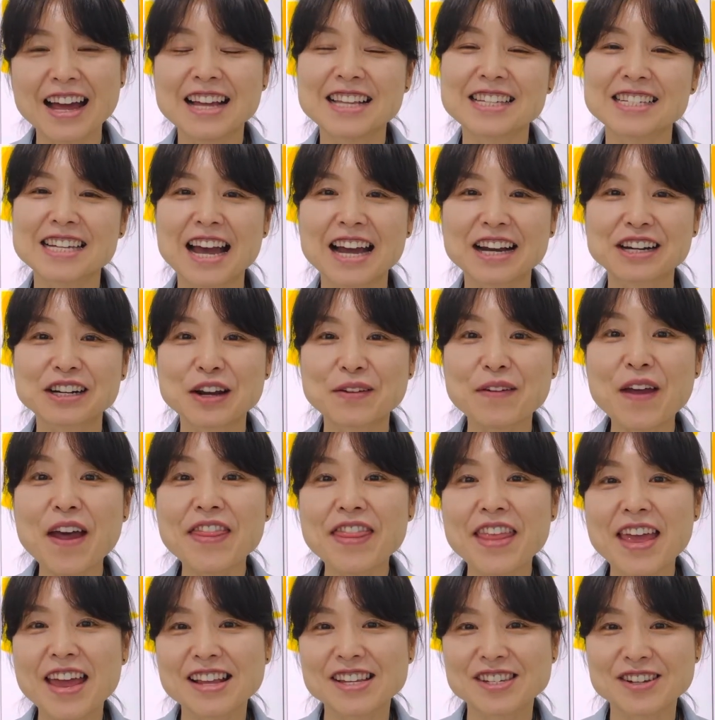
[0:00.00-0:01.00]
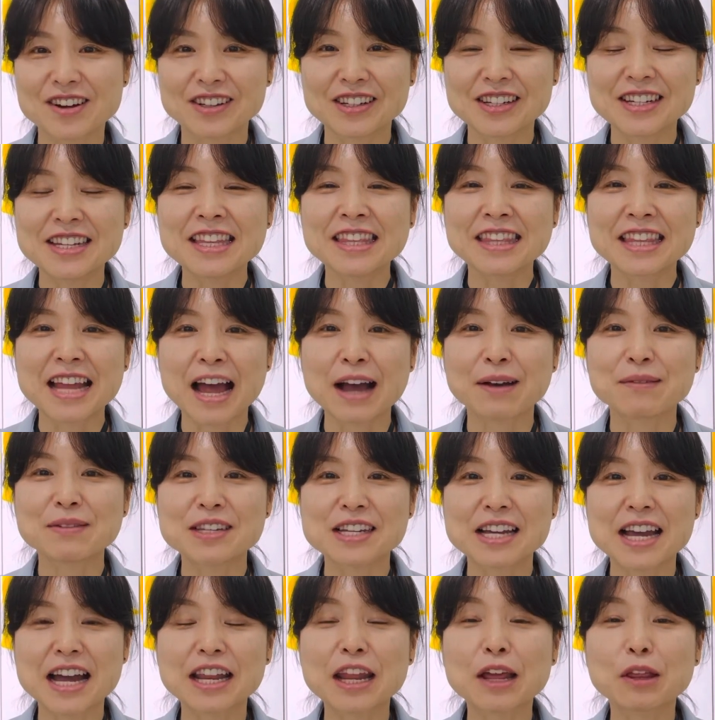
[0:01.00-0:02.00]
자, 그러면 저는 다음
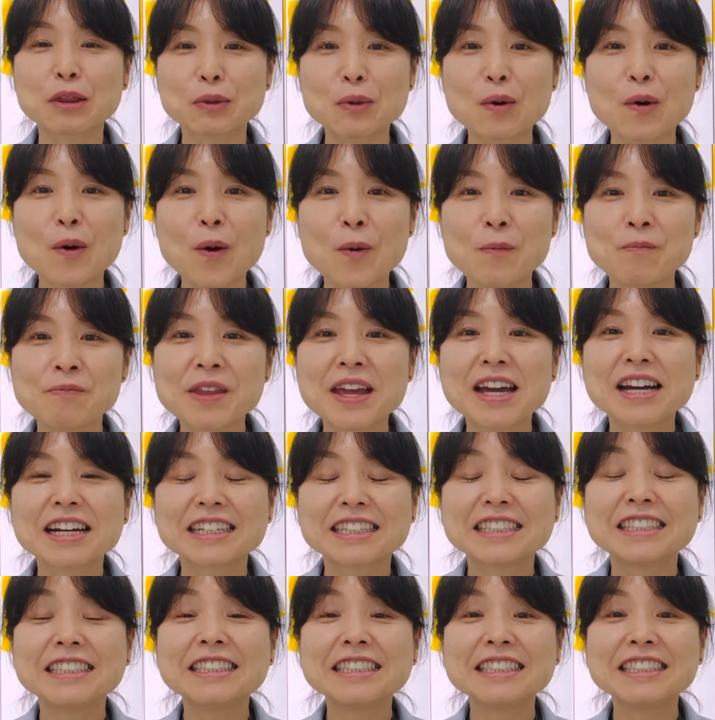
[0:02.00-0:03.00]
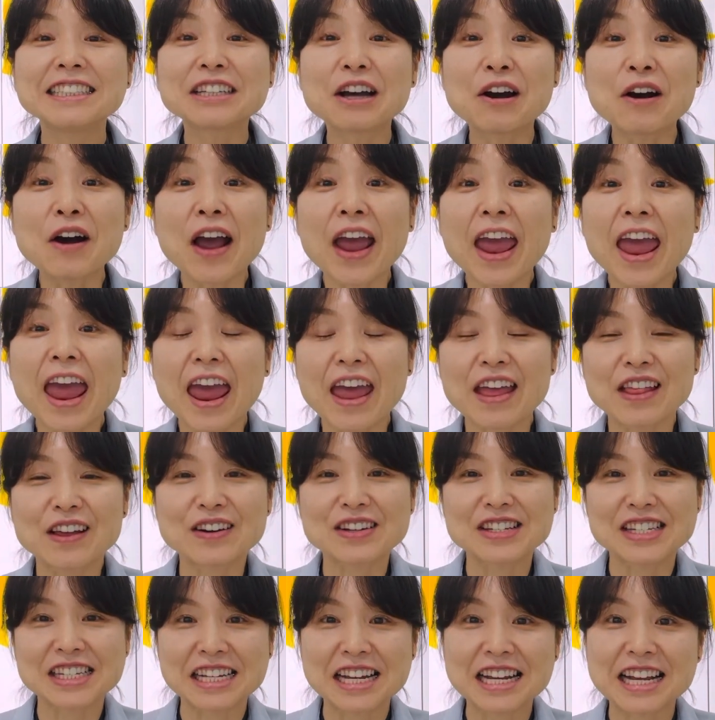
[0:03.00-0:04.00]
시간에 또 긍정의
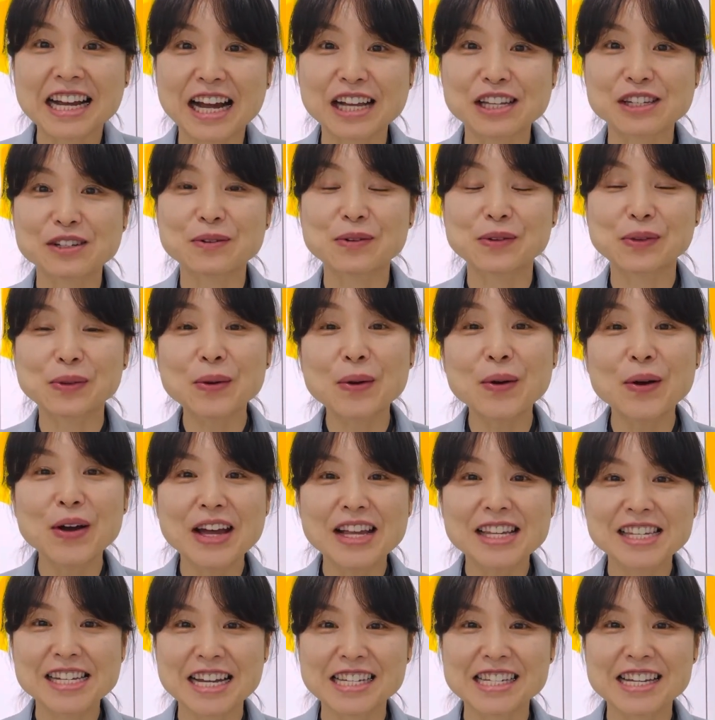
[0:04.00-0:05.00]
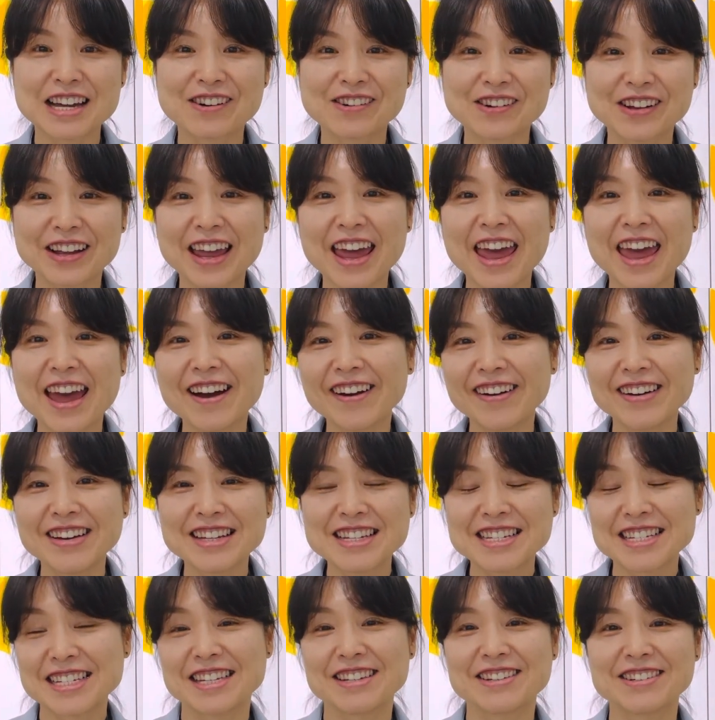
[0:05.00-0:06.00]
에너지를 가지고 또 찾아올게요.
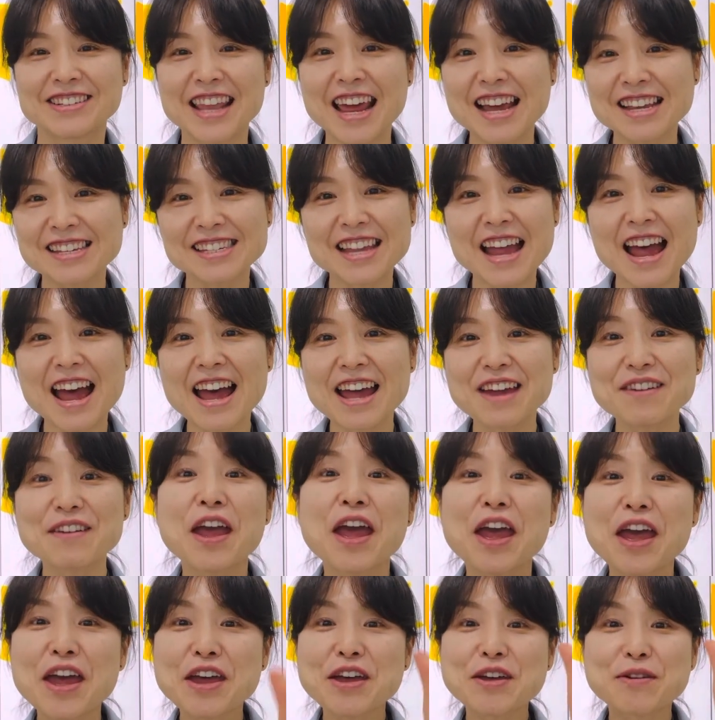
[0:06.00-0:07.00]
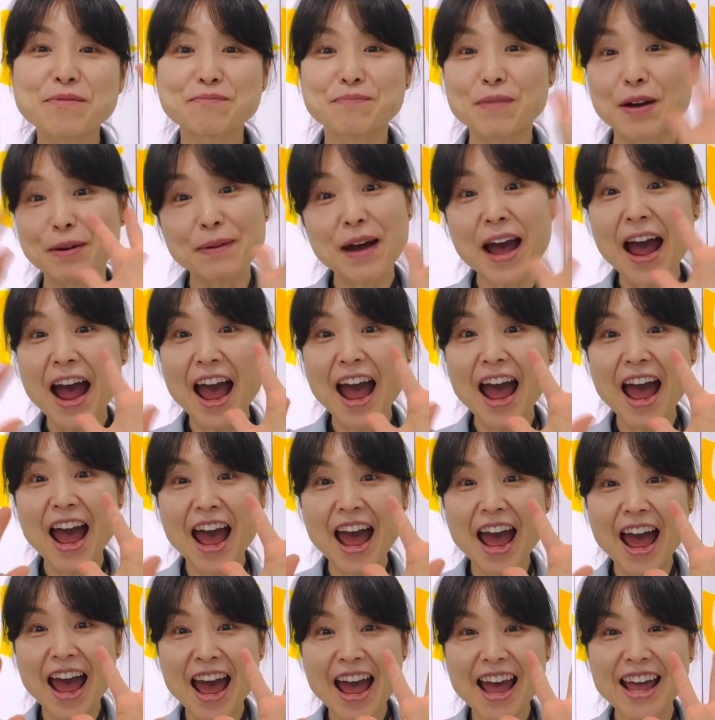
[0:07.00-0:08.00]
See you next time. Bye
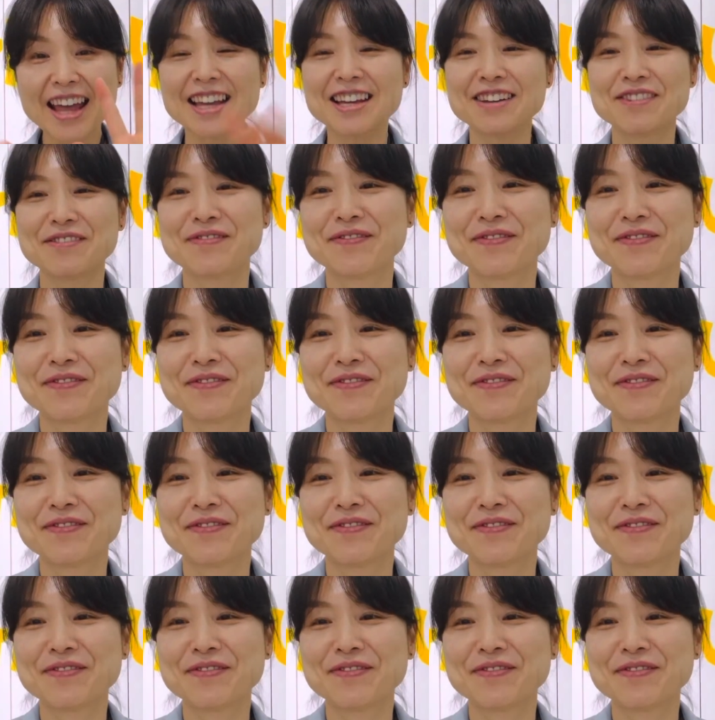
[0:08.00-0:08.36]
bye.